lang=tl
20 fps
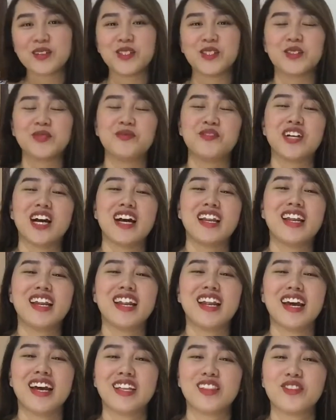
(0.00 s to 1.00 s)
YouTube channel.
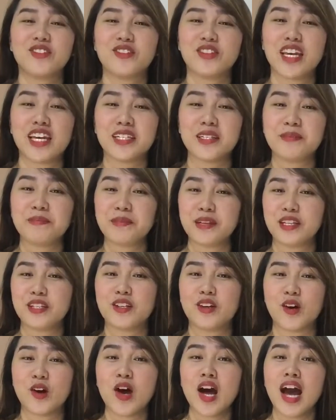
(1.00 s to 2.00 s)
And today's
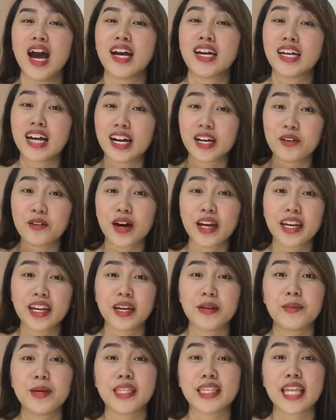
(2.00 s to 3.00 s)
video, gagawa
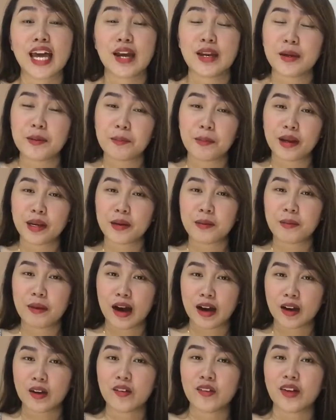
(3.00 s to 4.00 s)
na naman tayo ng
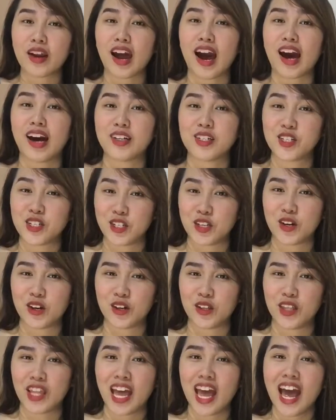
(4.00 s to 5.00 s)
panibagong
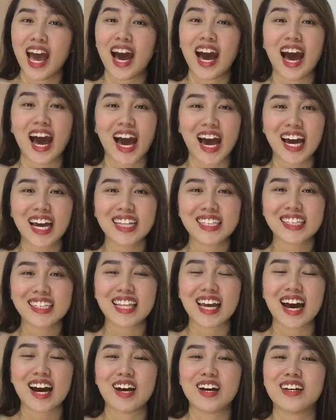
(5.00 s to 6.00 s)
reaction. At
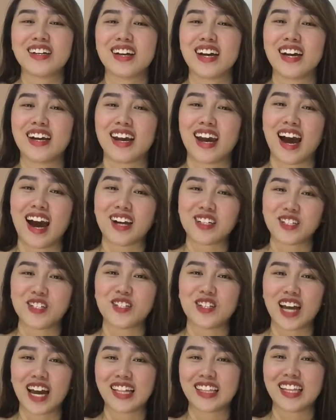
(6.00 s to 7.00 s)
ang
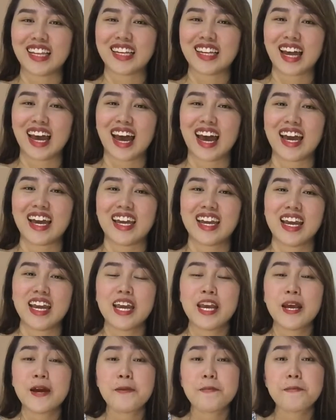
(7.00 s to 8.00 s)
re-reaction natin ay
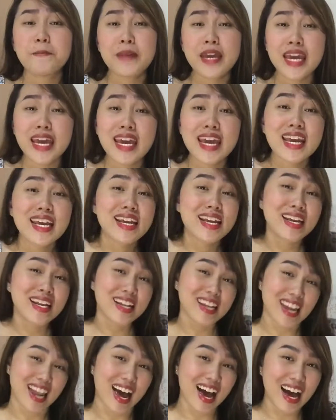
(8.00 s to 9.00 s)
Me
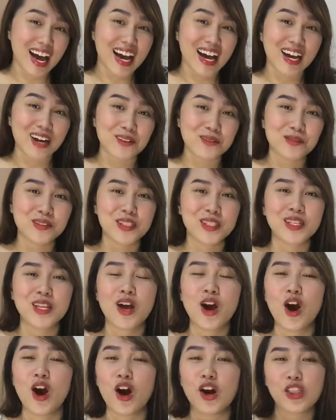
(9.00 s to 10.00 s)

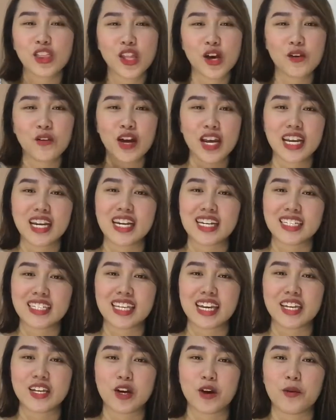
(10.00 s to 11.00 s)
Loves On The Way Na
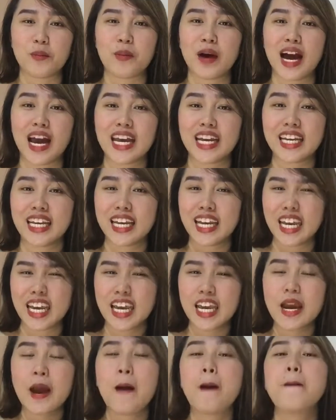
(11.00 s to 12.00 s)
Sa'yo by King